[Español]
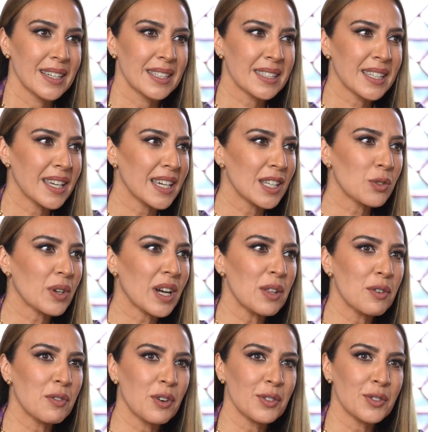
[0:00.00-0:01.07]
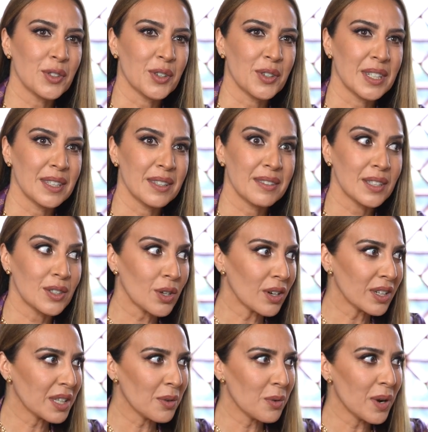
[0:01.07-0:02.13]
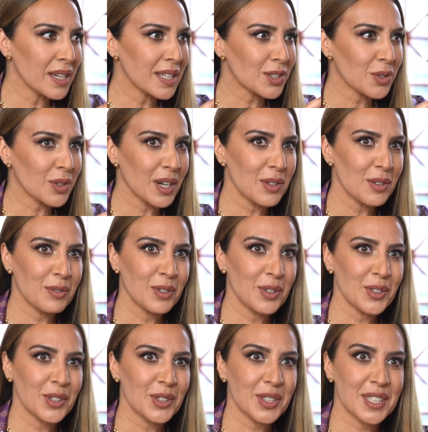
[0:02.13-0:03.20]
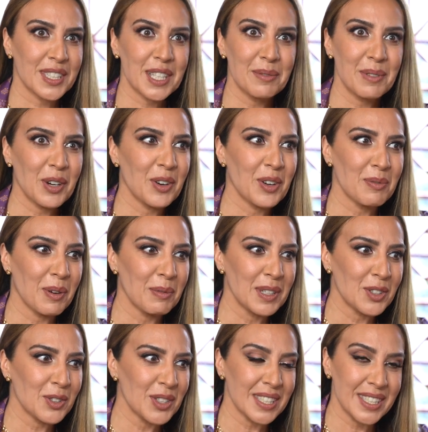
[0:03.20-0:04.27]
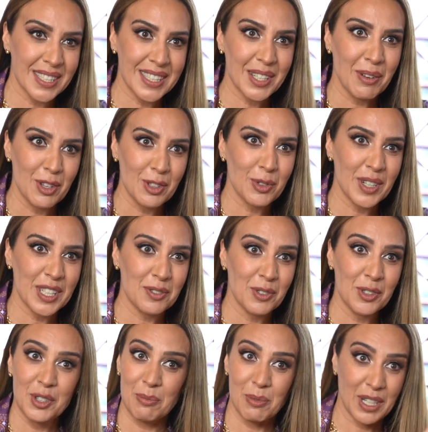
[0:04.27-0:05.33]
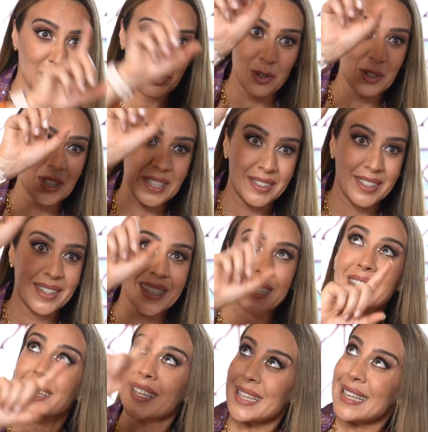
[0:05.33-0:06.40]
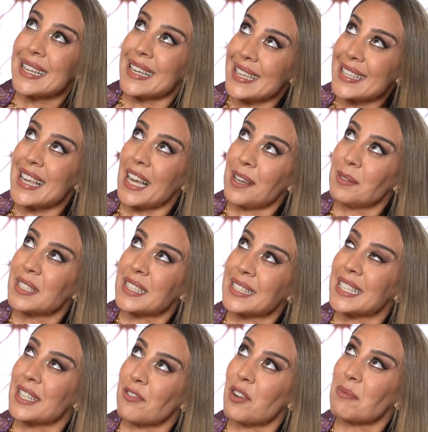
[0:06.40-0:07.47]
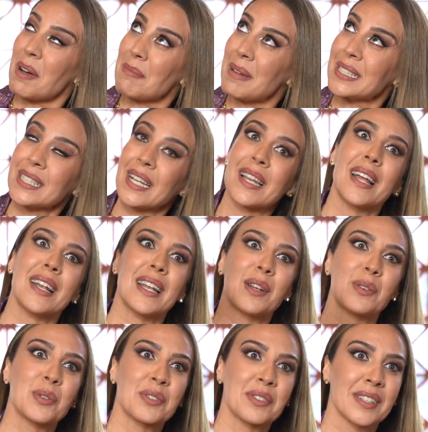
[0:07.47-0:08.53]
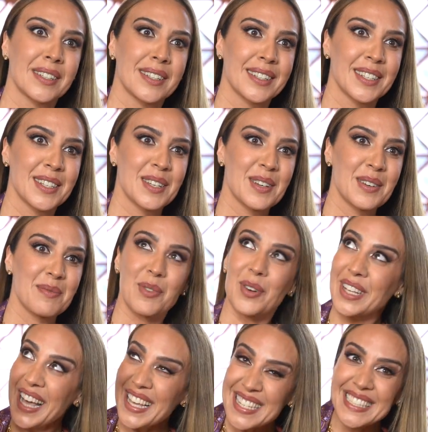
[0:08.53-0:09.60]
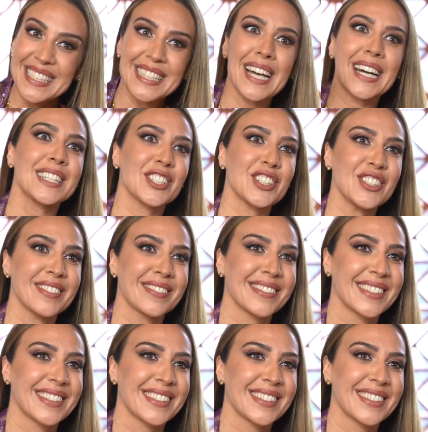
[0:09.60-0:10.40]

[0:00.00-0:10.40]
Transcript: es que he tocado fondo y dices, ah, qué guay, has tocado fondo, si es que el mejor momento es ese, cuando tocas fondo, porque todo es ascendente. Y ahí ves de forma más clara la luz, porque ahí está, ¿no?